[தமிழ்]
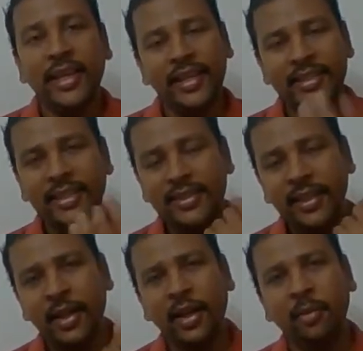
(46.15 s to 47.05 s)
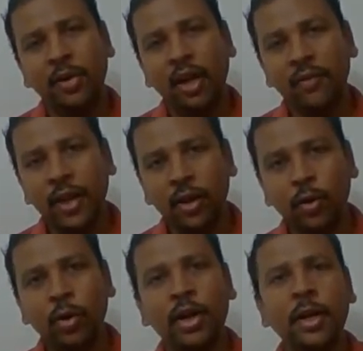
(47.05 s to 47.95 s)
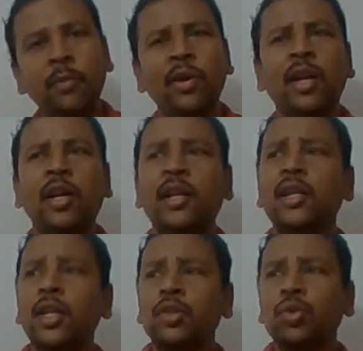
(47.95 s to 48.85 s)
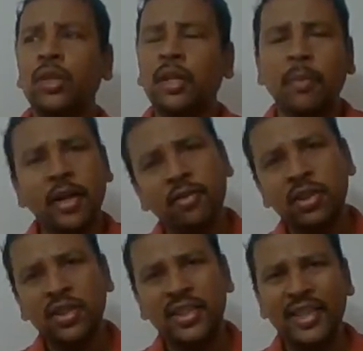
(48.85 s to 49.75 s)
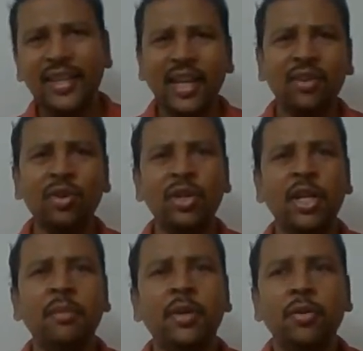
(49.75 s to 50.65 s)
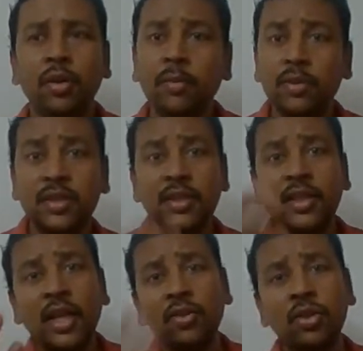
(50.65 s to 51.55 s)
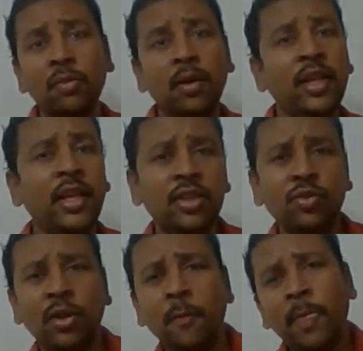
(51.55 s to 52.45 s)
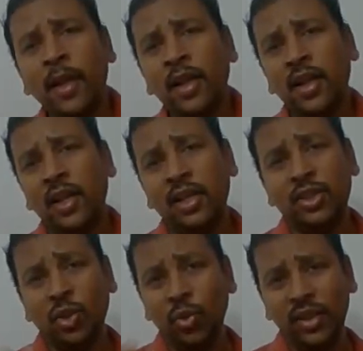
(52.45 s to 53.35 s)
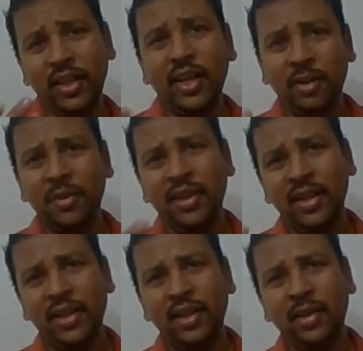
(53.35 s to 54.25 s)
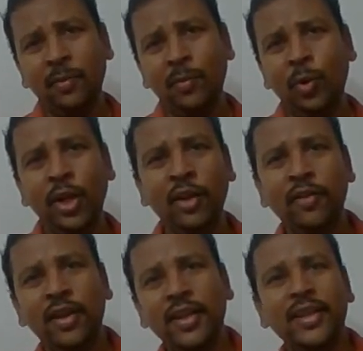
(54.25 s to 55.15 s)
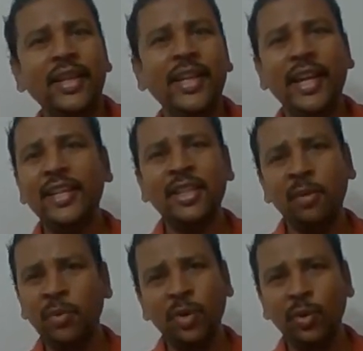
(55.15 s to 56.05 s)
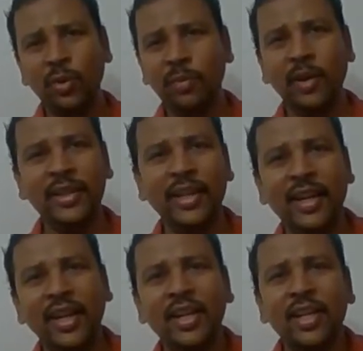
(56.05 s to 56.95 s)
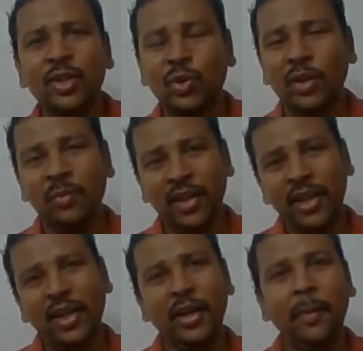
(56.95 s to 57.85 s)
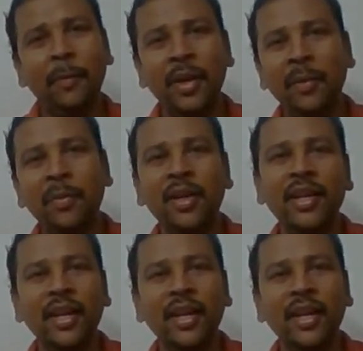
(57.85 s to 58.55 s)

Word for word: ஏஜிஎஸ் என்டர்டெயின்மெண்ட் அவங்க ஒரு ட்ரெண்ட் பண்ணாங்க ஸோ இந்த மாதிரி வந்து எல்லாரும் ட்ரெண்ட் பண்ணி விட்டப்போ சித்தார்த் வந்து பார்த்தீங்கன்னு சொன்னால் சவுக்கிதார் அப்படின்னு மோடி அவர் எலெக்ஷன் அப்போ மாற்றினார்ல ஸோ அது மாதிரி மேபி